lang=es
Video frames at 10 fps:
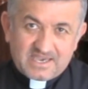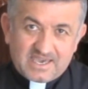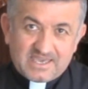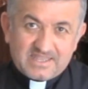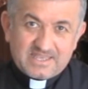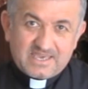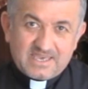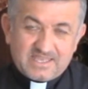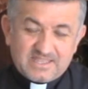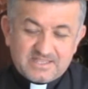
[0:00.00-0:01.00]

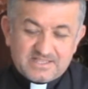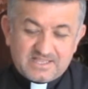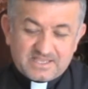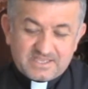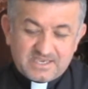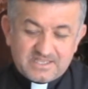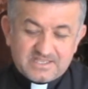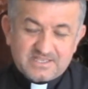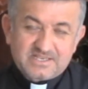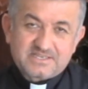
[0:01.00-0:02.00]
en,
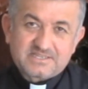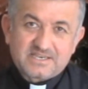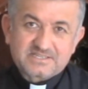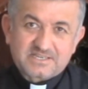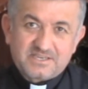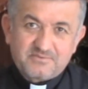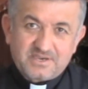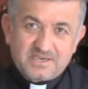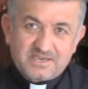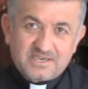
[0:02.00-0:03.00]
latín se
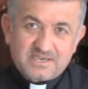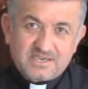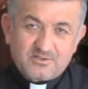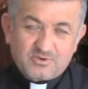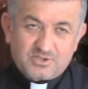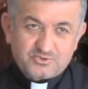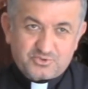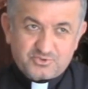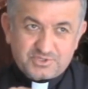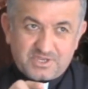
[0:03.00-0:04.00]
escribe, eh, lo que
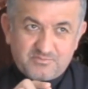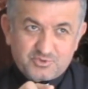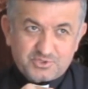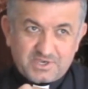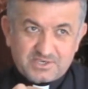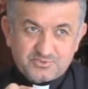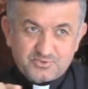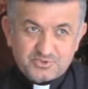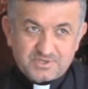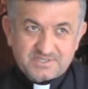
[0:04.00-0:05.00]
nosotros escribimos
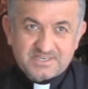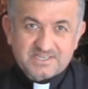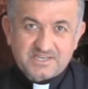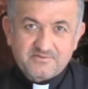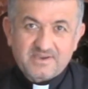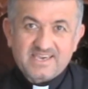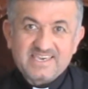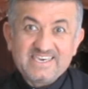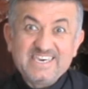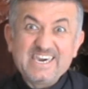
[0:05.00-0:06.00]
Jesús, se escribe
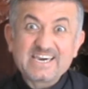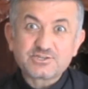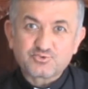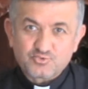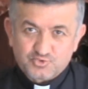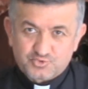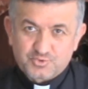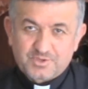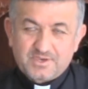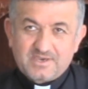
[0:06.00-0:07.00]

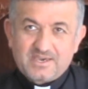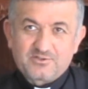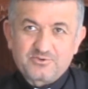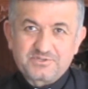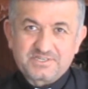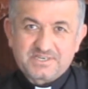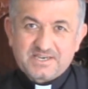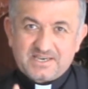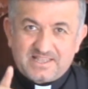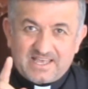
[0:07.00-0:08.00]
Jesús. Entonces,
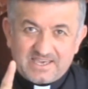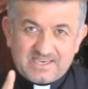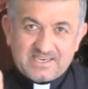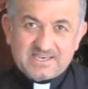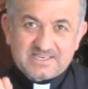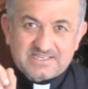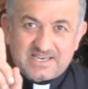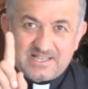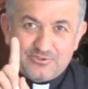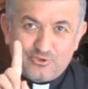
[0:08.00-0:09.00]
la I es
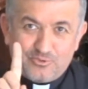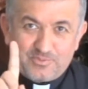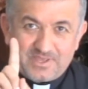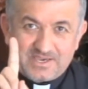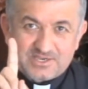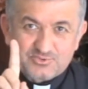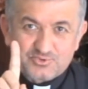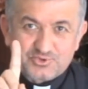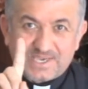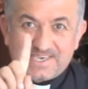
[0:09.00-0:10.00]
el nombre de
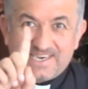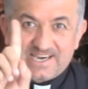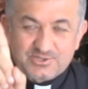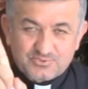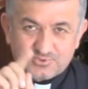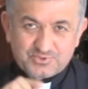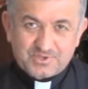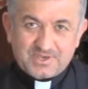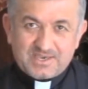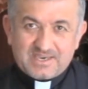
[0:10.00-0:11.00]
Jesús, Jesús.
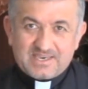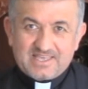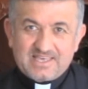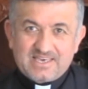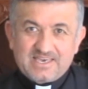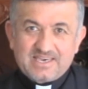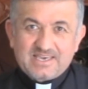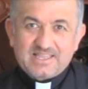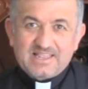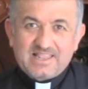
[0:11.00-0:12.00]

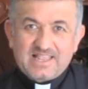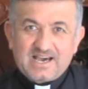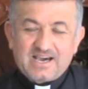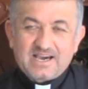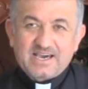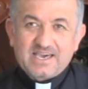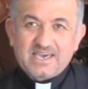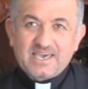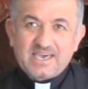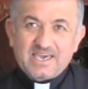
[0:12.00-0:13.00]
Eh, la
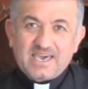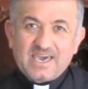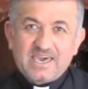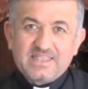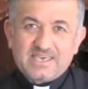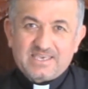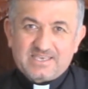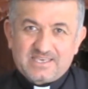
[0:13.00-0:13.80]
N,